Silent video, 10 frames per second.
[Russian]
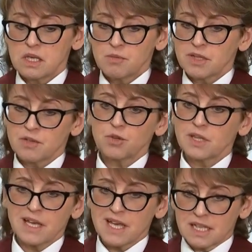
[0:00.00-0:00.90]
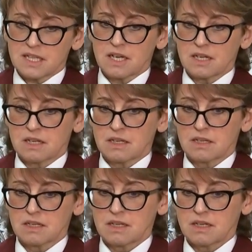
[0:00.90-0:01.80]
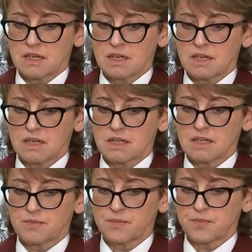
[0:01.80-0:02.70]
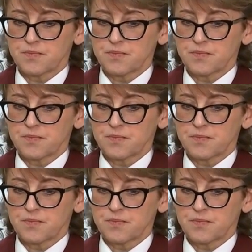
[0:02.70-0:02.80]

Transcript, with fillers: Именно вот это а,